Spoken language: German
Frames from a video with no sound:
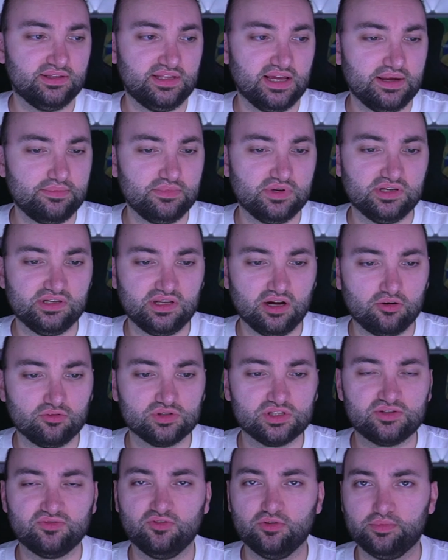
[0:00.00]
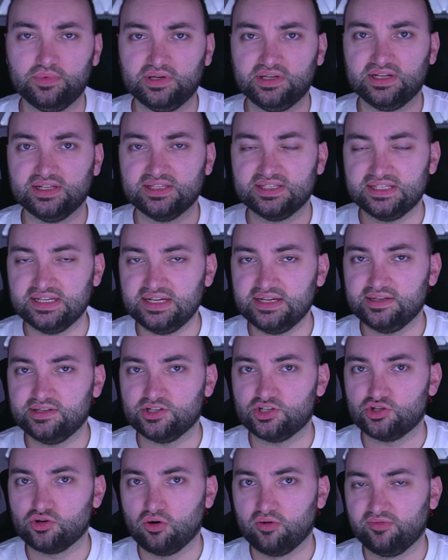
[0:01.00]
Damien Downs wird man dann sehen.
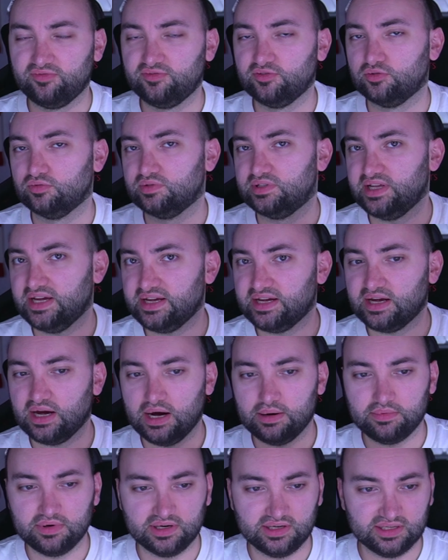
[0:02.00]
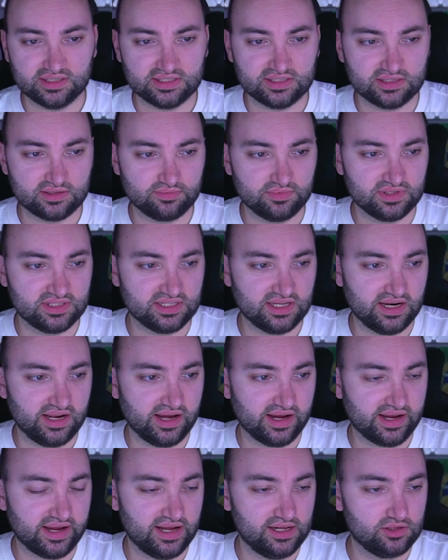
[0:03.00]
Ich hoffe und denke aber, dass es mit seiner
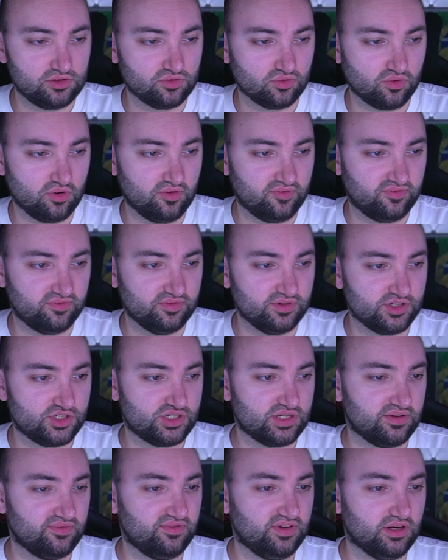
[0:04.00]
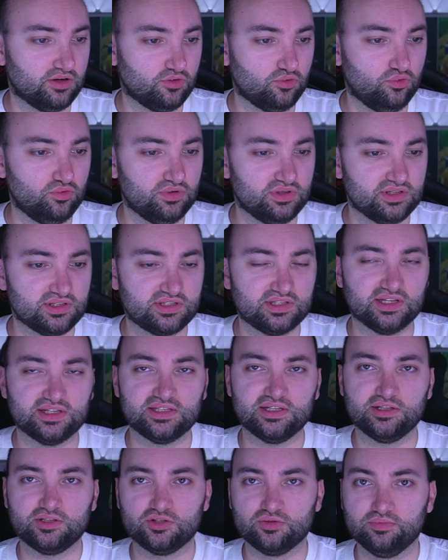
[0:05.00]
Erkältung hoffentlich dann wieder gut ist,
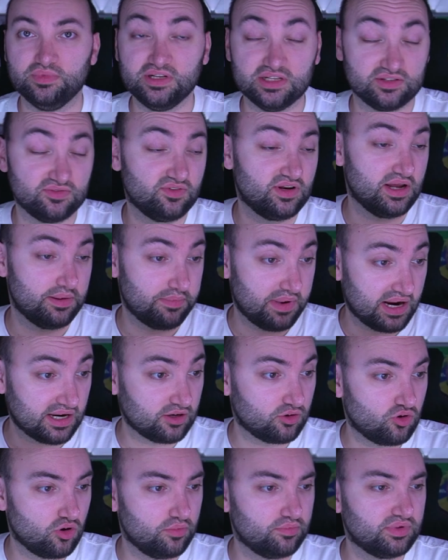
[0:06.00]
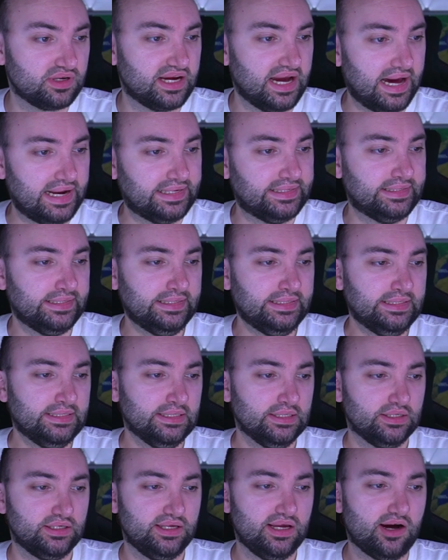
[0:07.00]
dass er zumindest von der Bank kommen kann.
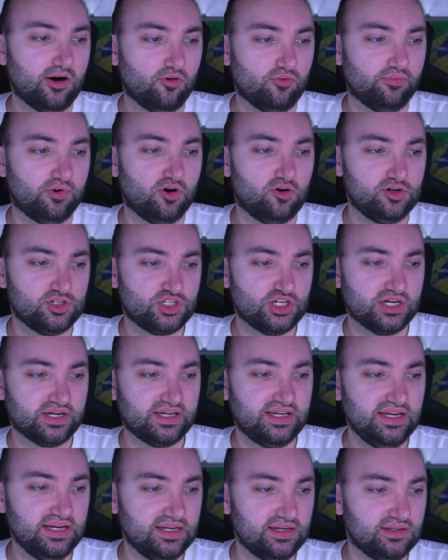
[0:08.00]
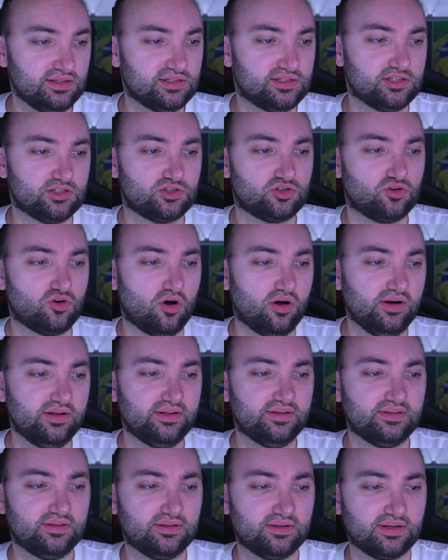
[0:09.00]
Ja, und bei Holstein Kiel ist es
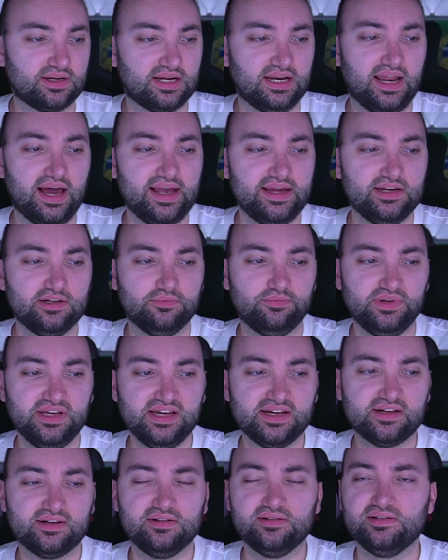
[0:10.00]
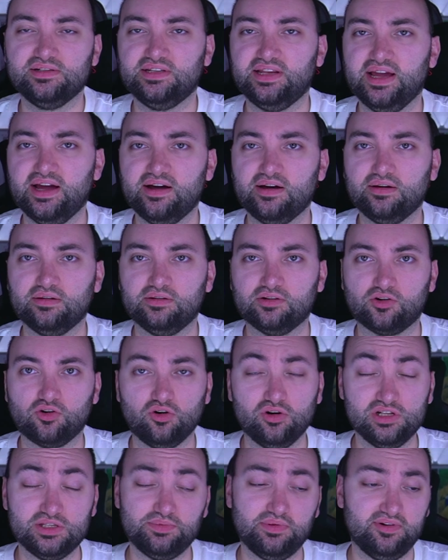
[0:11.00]
Colin Kleine-Bekel, der eine
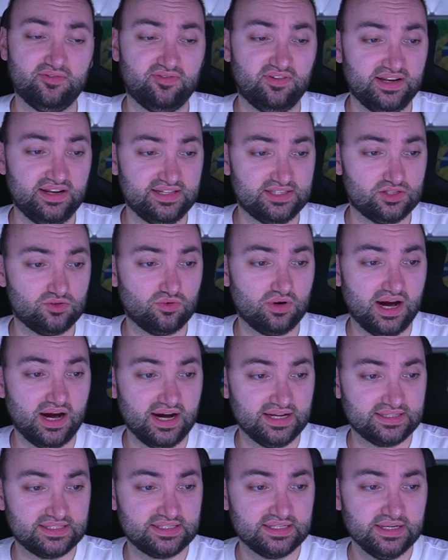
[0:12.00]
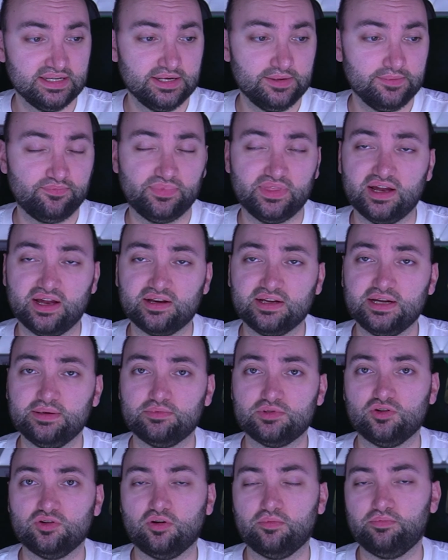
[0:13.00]
Kreuzbandverletzung hat. Dann
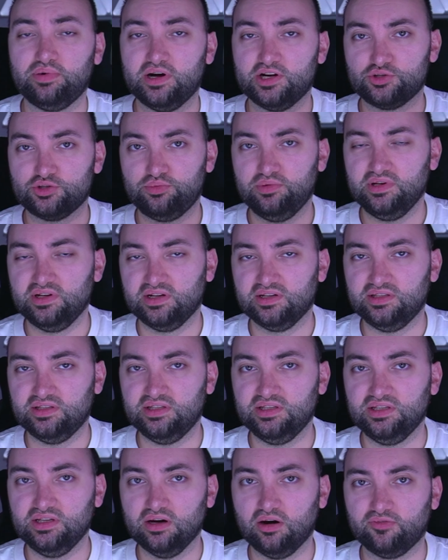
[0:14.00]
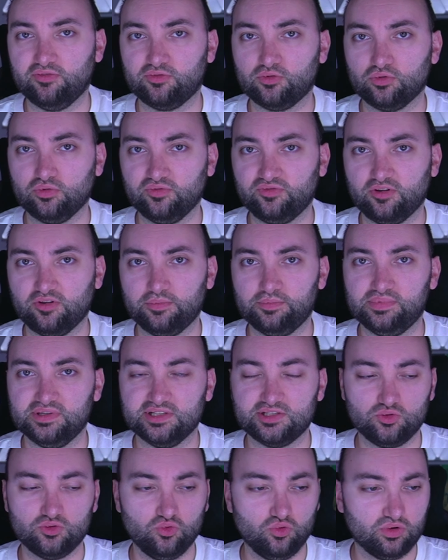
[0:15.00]
gibt es noch ein paar Spieler, die aufgrund von
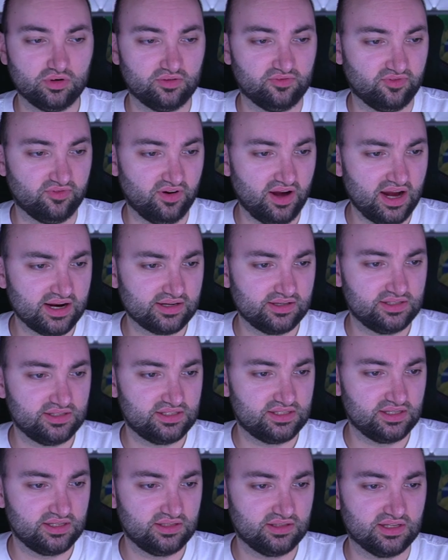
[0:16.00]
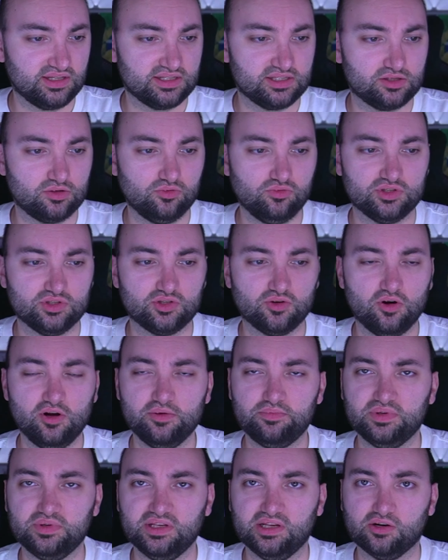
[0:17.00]
Blessuren fraglich sind. Das ist Louis
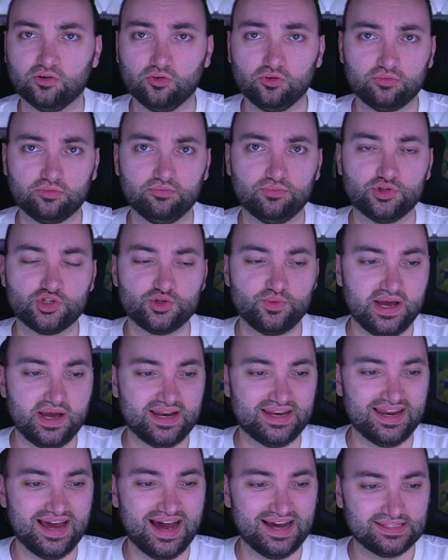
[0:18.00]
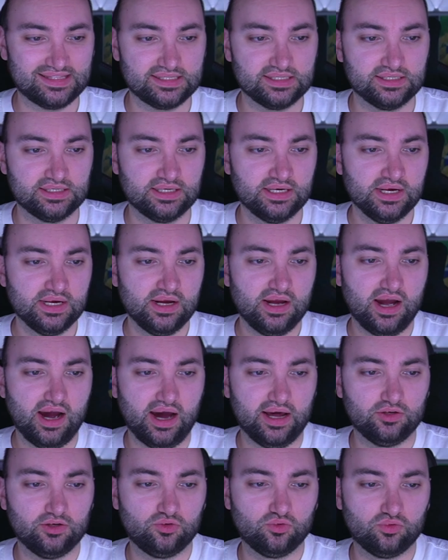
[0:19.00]
Holpi, der Rückenbeschwerden hatte,
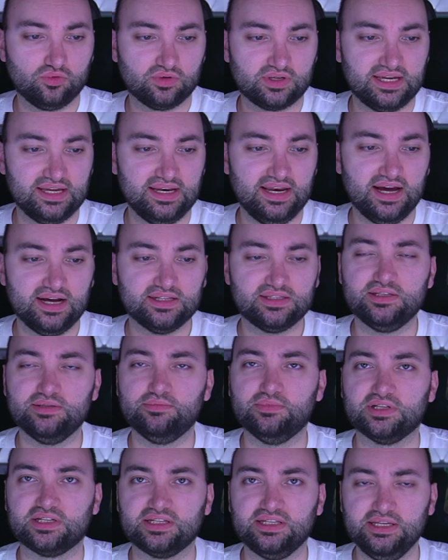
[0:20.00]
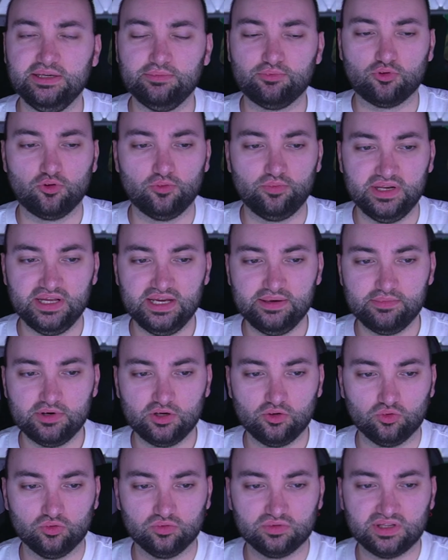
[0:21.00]
Ando Kelati mit
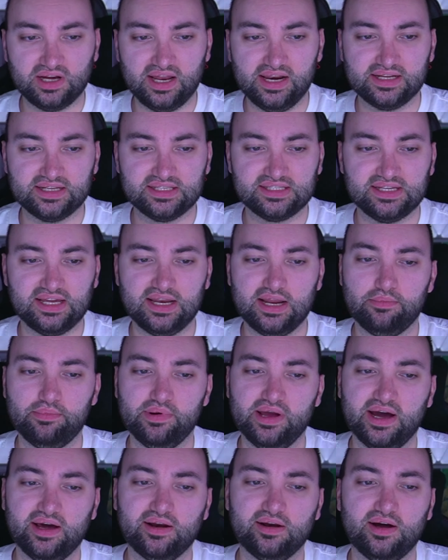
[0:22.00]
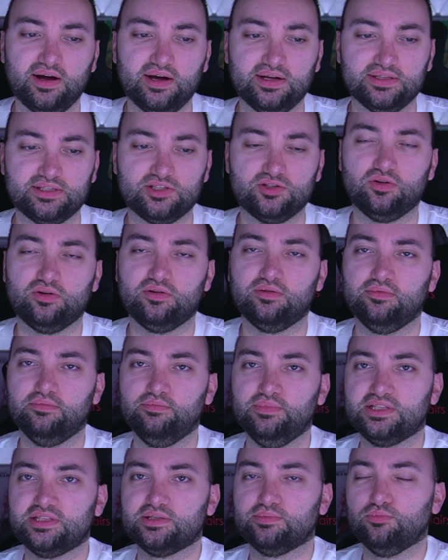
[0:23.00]
Knieproblemen und Alexander Bernhardsson
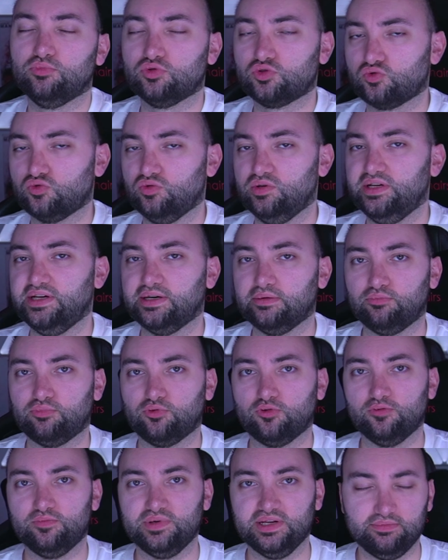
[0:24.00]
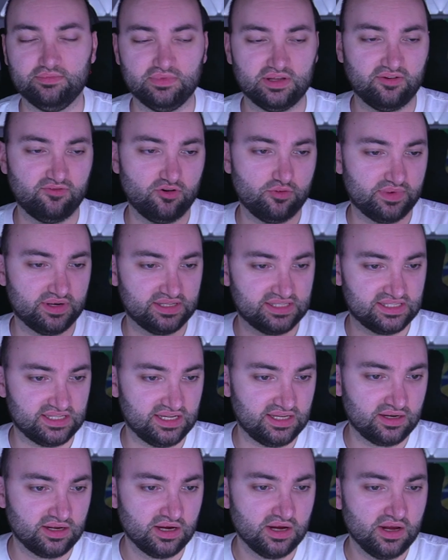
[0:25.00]
mit muskulären Problemen. Da wird man
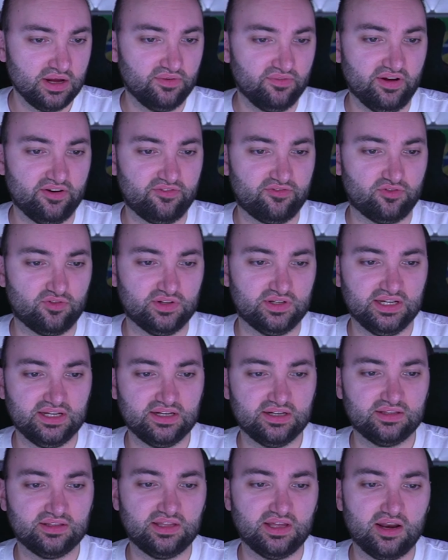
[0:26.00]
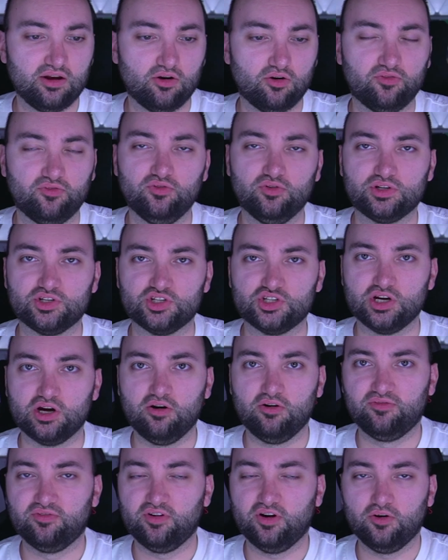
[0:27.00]
sehen, wer von denen dann auch wirklich
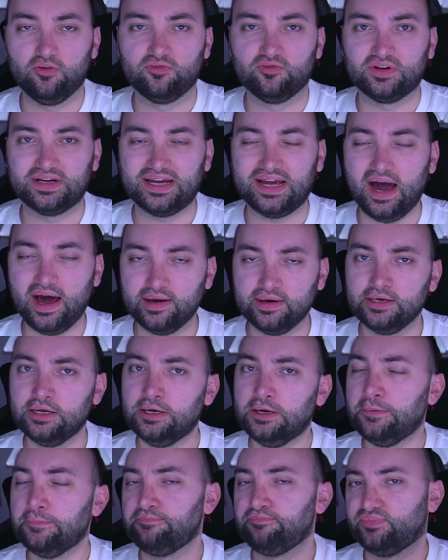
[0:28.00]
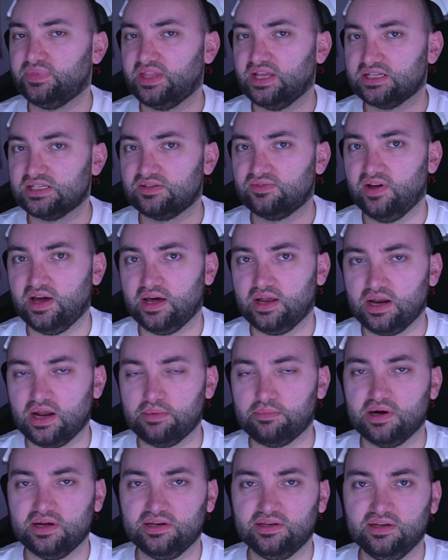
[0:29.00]
auflaufen kann. Das wären
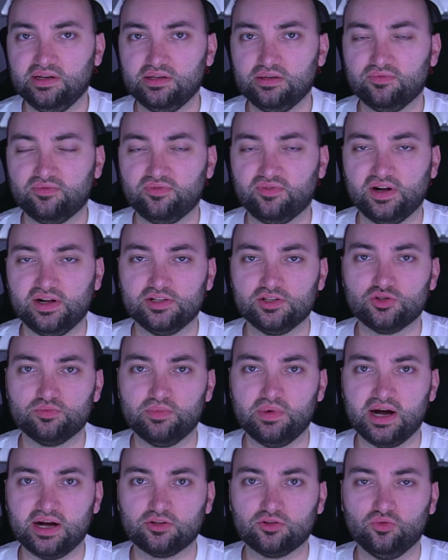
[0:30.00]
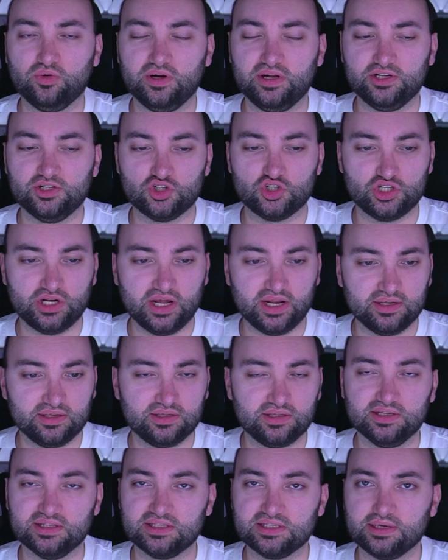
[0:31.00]
aber in jedem Fall zum aktuellen
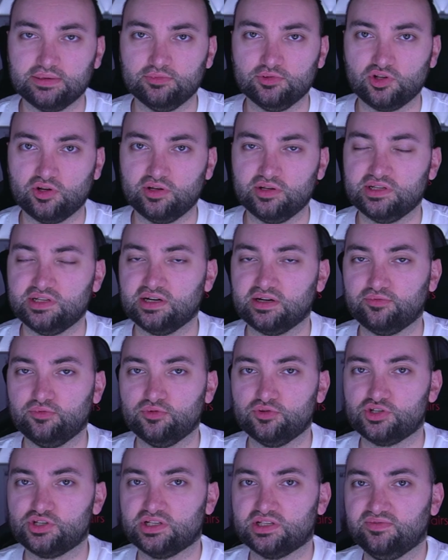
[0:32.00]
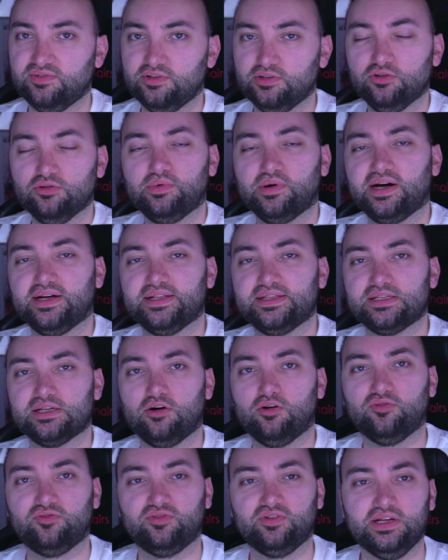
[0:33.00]
Stand jetzt am Sonntag, wo ich das Video bereits
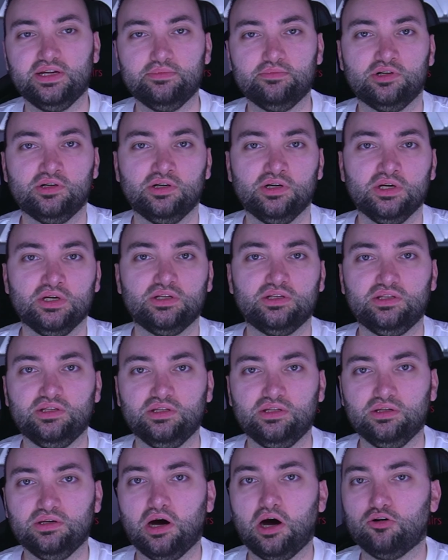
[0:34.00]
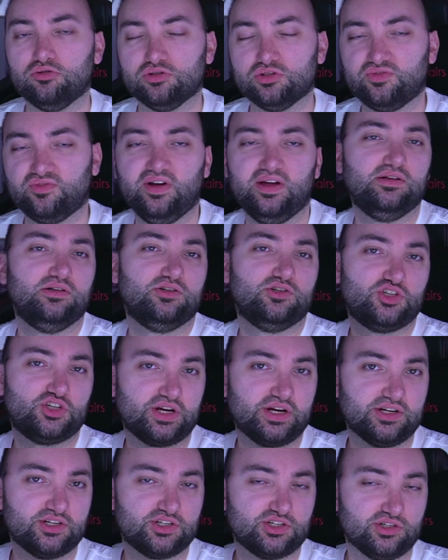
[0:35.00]
aufnehme, die Ausfälle,
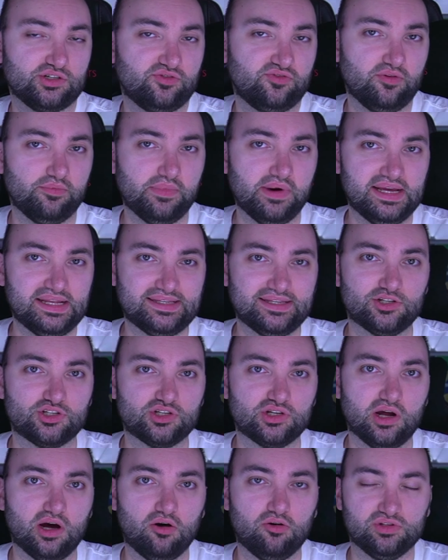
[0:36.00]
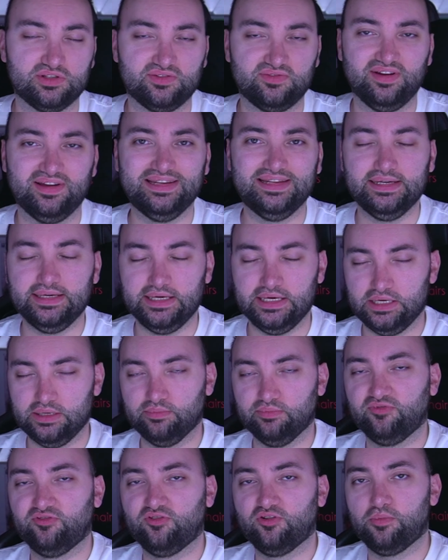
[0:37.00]
schrägstrich vermeintlichen Ausfälle
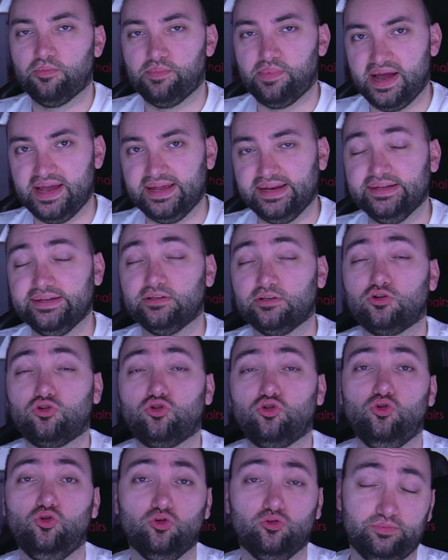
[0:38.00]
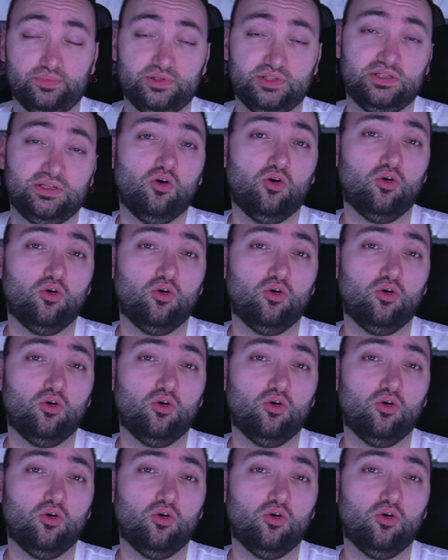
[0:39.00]
eben von beiden Clubs.